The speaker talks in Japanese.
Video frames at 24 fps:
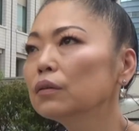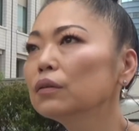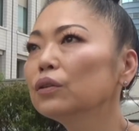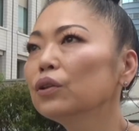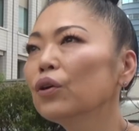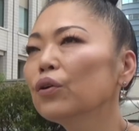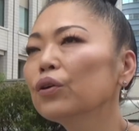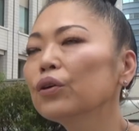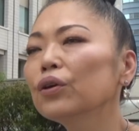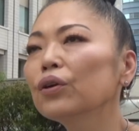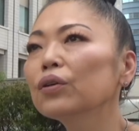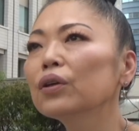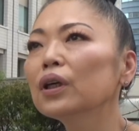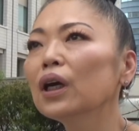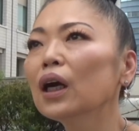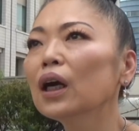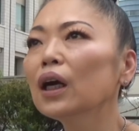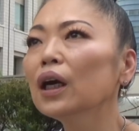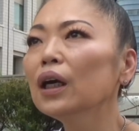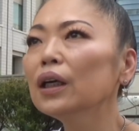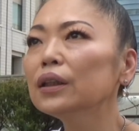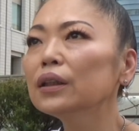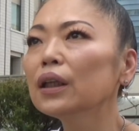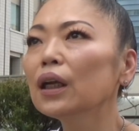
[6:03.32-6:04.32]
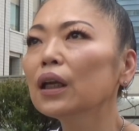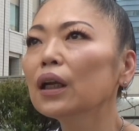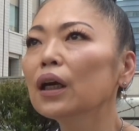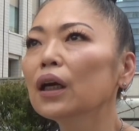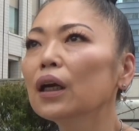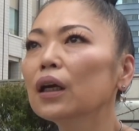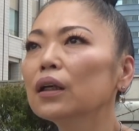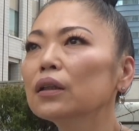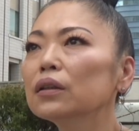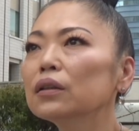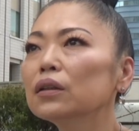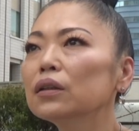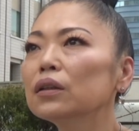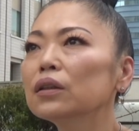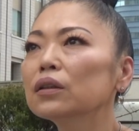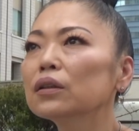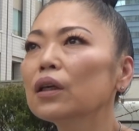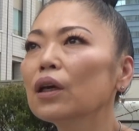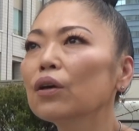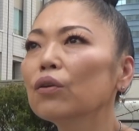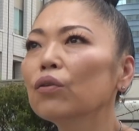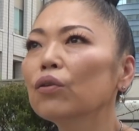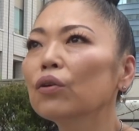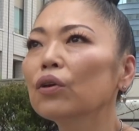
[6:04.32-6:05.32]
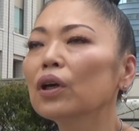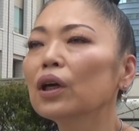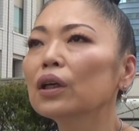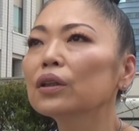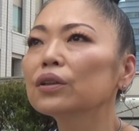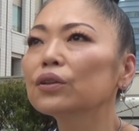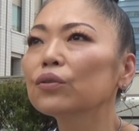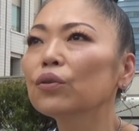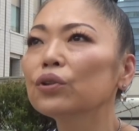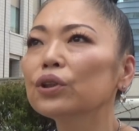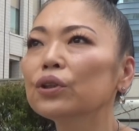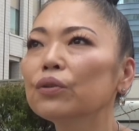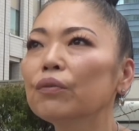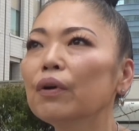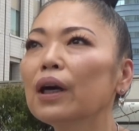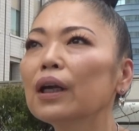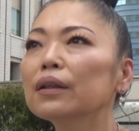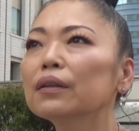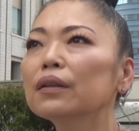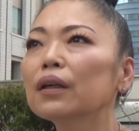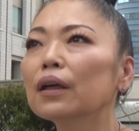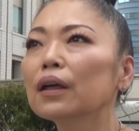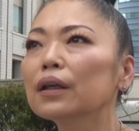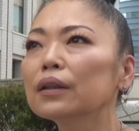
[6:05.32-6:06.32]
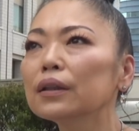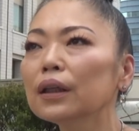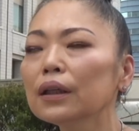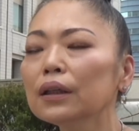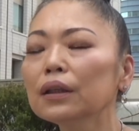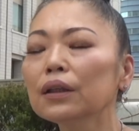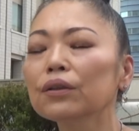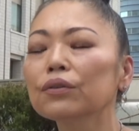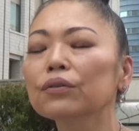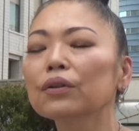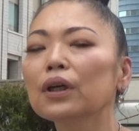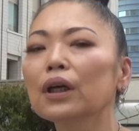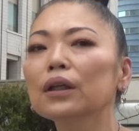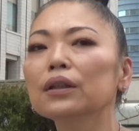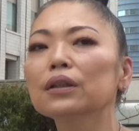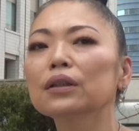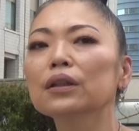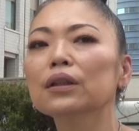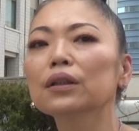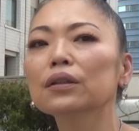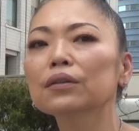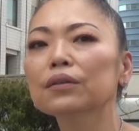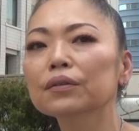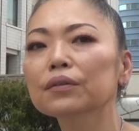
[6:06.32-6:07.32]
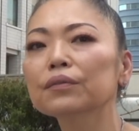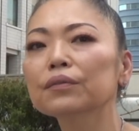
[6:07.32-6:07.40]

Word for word: うん、よくよく考えたら小さい頃から少しはあったかなっていう感じ